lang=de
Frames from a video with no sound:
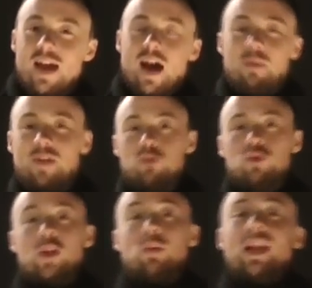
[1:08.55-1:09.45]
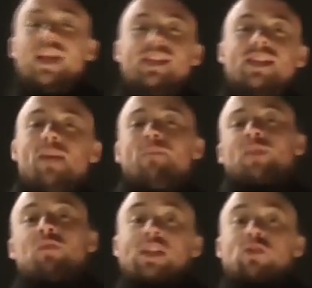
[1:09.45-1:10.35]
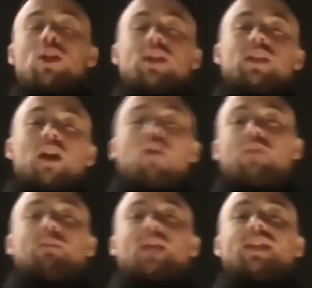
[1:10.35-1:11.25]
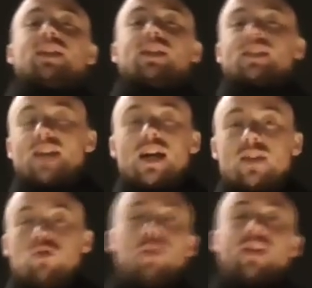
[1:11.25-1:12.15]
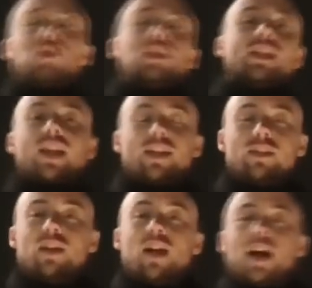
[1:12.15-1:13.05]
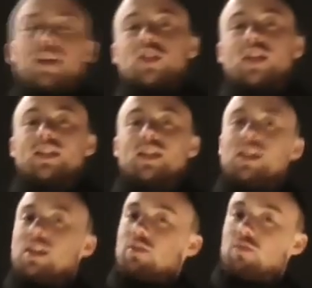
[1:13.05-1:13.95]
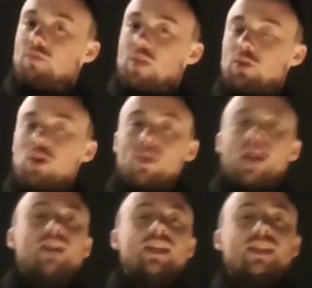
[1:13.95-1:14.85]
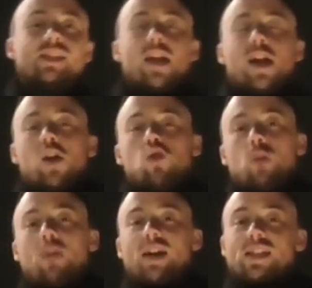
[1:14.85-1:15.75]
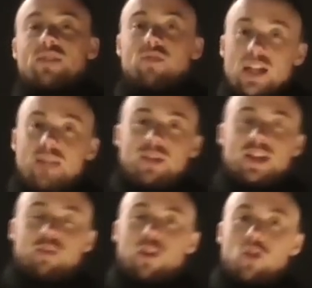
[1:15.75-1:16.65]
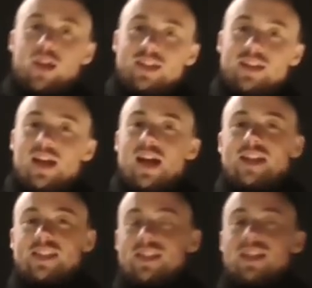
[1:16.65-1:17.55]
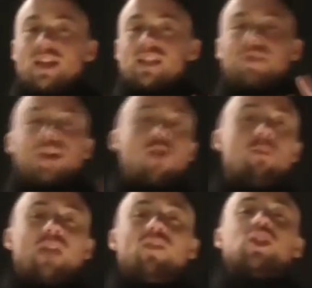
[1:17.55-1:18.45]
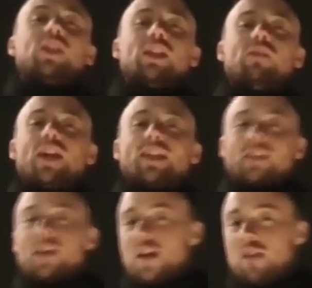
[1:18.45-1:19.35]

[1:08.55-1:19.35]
Aber wenn du dir überlegst, was soll ich auf dem Date sagen, über was soll ich reden, anstatt wenn du darüber nachdenkst, über was will ich mit der Frau reden. Es sind zwei komplett verschiedene Welten.